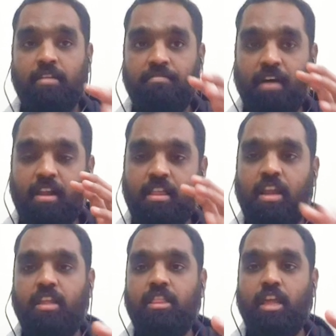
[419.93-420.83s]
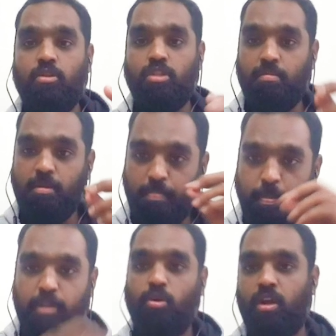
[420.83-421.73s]
இவ்வாறுதான் இந்த யுத்தம்
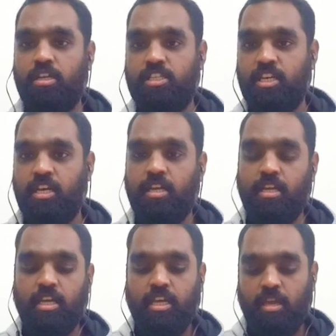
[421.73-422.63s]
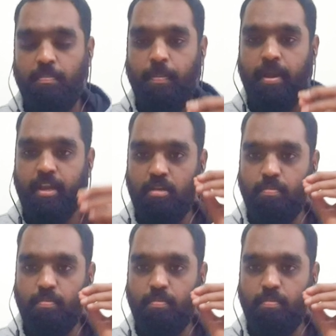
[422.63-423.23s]
இப்ப தொடங்குச்சு இப்ப இன்னும்